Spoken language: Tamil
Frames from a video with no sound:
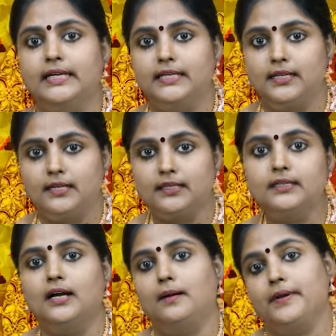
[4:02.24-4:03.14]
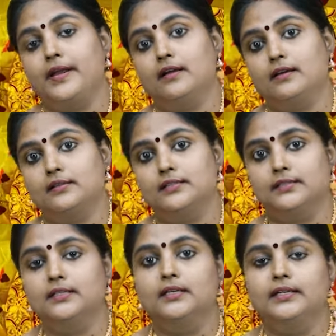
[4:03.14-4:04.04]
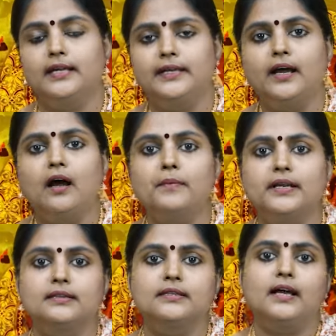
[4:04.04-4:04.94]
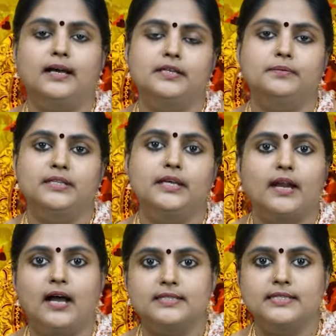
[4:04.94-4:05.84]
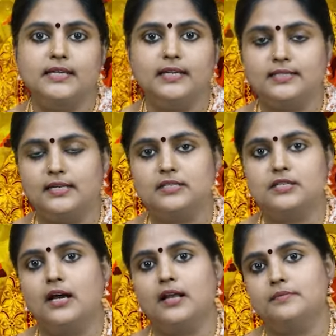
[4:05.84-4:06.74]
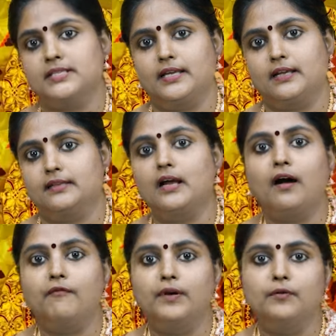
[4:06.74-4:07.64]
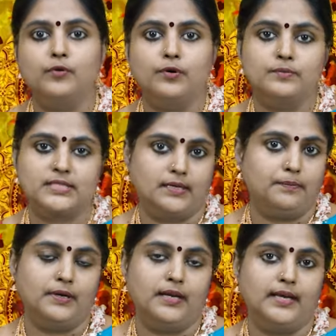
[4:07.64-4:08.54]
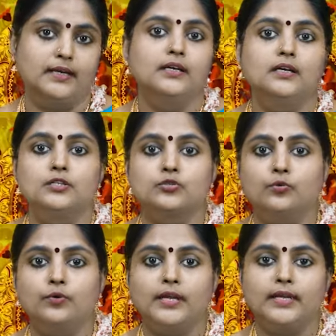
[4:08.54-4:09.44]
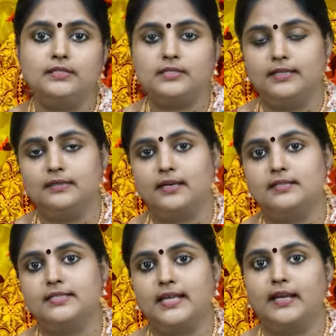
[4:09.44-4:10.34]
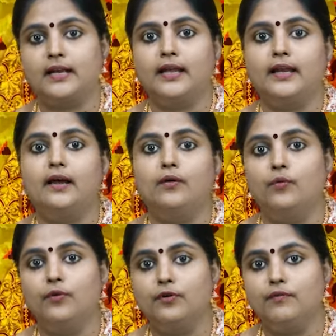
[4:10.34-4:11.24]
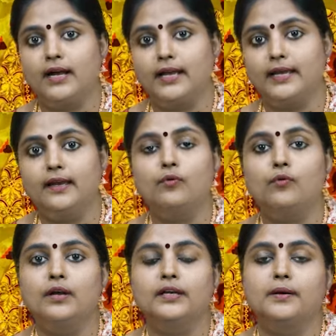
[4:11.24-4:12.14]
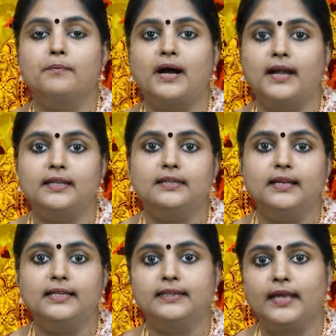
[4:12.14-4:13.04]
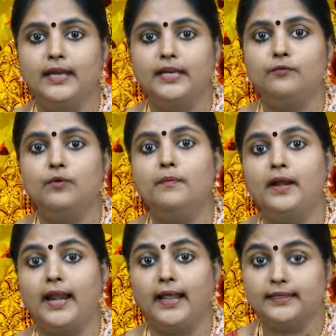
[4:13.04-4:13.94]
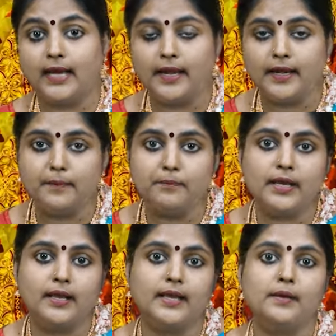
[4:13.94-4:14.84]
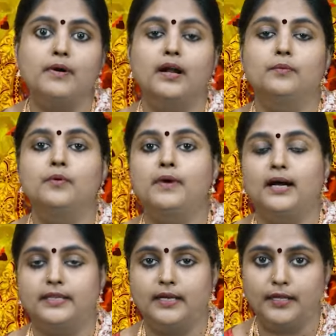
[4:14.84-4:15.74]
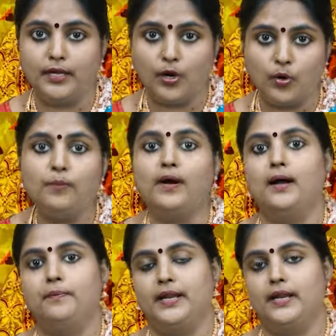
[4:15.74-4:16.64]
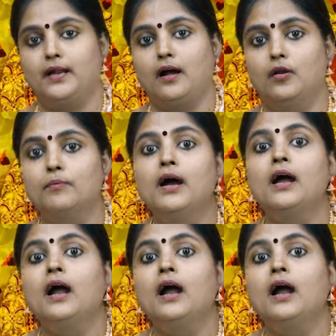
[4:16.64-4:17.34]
எட்டு அப்படிங்கிறது எட்டாம் இடத்து அதிபதி ராசியில் சஞ்சாரம் செய்கிறது அவ்வளவு ஒன்றும் சிறப்பில்லை சூரியன் சந்திரன் சேர்க்கையில் ஒரு வகையில் உங்களுக்கு மனதில் தெளிவும் ந தன்னம்பிக்கை பலமும் அதிகரிக்கும் அப்படின்னாலும்